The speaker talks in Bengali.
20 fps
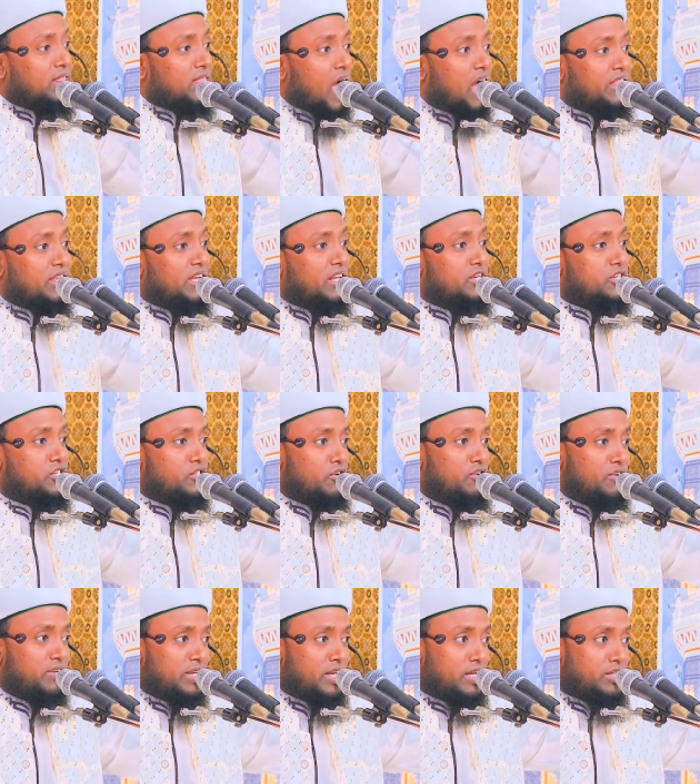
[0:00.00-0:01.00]
তাদের
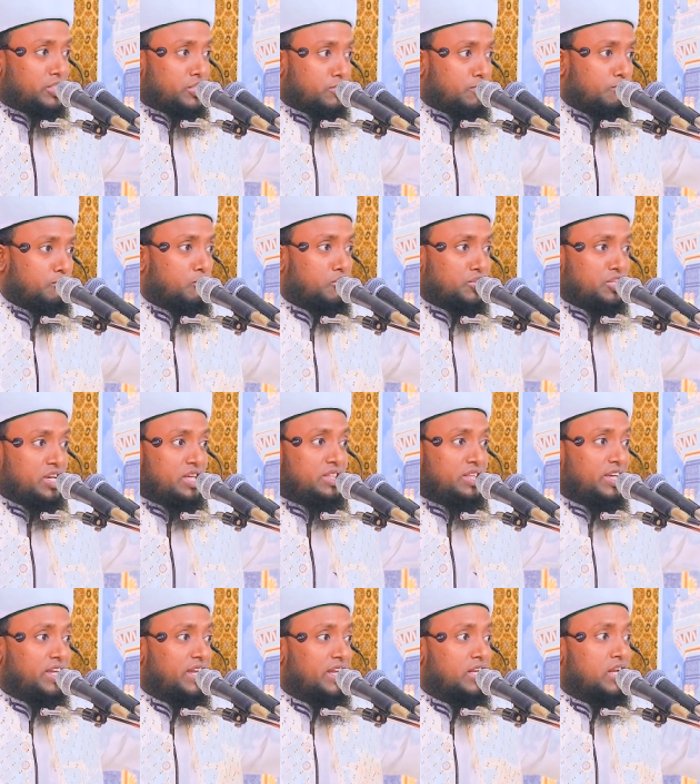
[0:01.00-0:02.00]
সঙ্গে
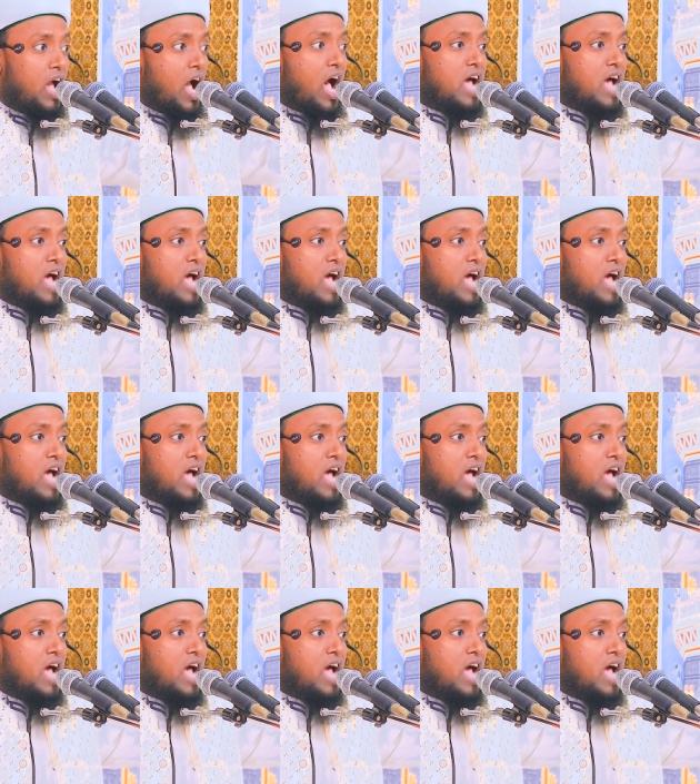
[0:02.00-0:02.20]
প্রতিদিন